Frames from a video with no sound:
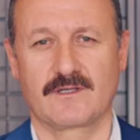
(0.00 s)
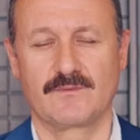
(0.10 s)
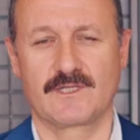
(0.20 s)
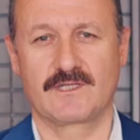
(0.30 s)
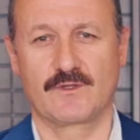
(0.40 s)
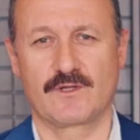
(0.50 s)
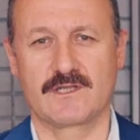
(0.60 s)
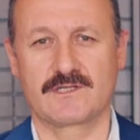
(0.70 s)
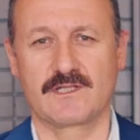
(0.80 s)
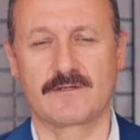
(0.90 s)
Kıymetli
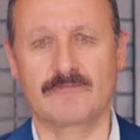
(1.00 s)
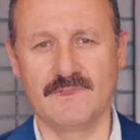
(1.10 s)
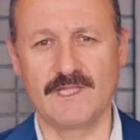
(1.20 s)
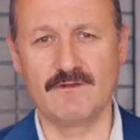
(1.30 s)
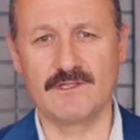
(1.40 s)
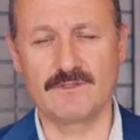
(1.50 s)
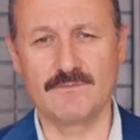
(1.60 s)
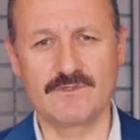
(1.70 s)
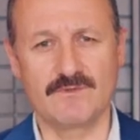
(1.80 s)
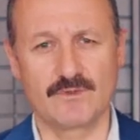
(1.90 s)
öğrencilerim,
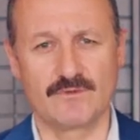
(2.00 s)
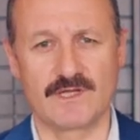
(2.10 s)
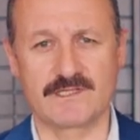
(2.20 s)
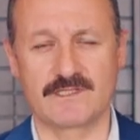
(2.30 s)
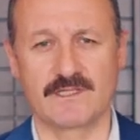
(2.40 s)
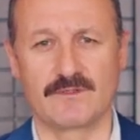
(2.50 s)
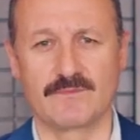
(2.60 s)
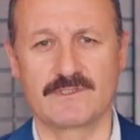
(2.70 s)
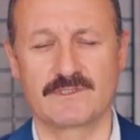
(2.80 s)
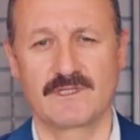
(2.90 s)
devletimiz ve
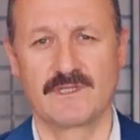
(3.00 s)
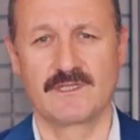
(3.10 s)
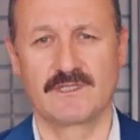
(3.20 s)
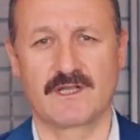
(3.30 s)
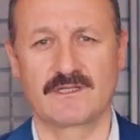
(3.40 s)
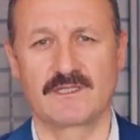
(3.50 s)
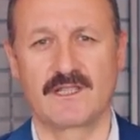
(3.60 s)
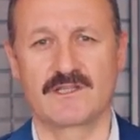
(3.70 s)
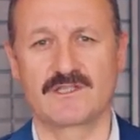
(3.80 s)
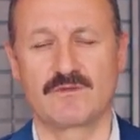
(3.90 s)
üniversitelerimiz yakın
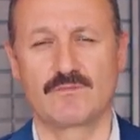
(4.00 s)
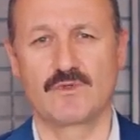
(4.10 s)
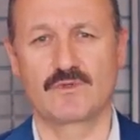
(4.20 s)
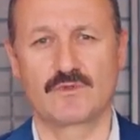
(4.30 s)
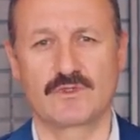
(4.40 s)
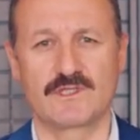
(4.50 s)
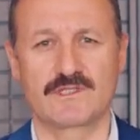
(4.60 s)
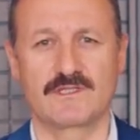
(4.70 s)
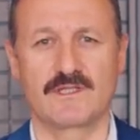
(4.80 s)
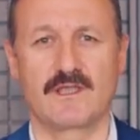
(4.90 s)
geleceğin büyük
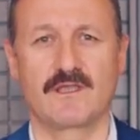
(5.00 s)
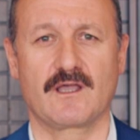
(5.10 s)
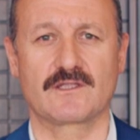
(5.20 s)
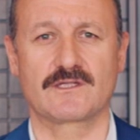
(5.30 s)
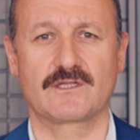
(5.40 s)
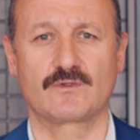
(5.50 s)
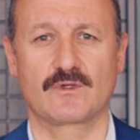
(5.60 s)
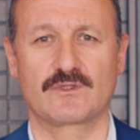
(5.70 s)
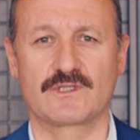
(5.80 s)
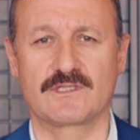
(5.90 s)
Türkiye'sine hazırlık
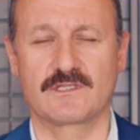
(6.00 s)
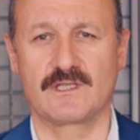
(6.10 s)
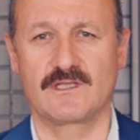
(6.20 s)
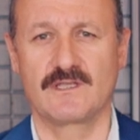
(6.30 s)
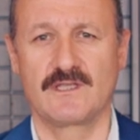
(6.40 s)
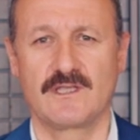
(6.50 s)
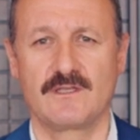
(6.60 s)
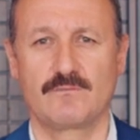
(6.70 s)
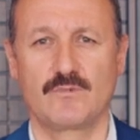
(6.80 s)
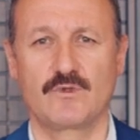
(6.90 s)
noktasında
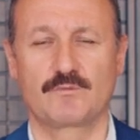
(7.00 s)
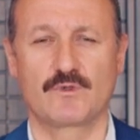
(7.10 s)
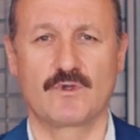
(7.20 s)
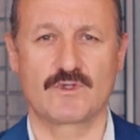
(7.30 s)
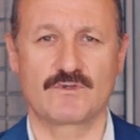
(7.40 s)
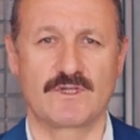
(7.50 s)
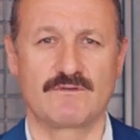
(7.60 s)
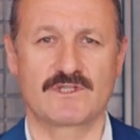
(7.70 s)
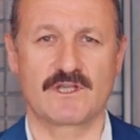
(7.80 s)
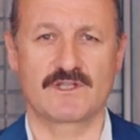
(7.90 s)
büyük bir
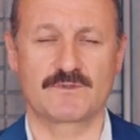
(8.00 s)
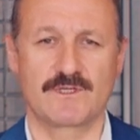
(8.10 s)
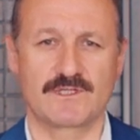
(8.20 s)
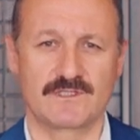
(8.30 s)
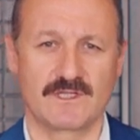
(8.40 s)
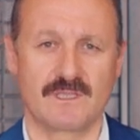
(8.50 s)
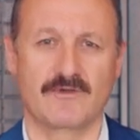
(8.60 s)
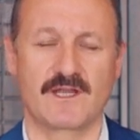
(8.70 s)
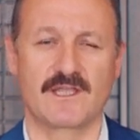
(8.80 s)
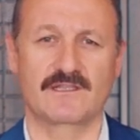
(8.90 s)
özveri ve çalışma içinde
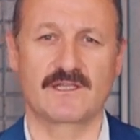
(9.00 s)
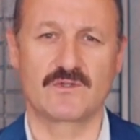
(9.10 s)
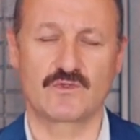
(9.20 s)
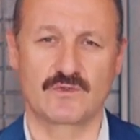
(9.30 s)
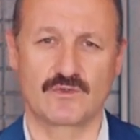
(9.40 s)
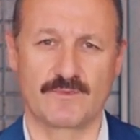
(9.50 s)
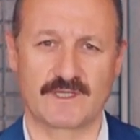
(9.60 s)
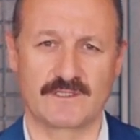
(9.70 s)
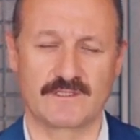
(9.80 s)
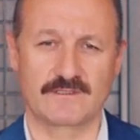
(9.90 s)
faaliyetlerini
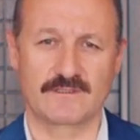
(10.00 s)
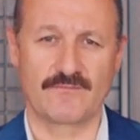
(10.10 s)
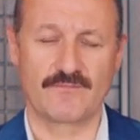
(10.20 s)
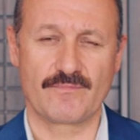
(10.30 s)
sürdürmektedir.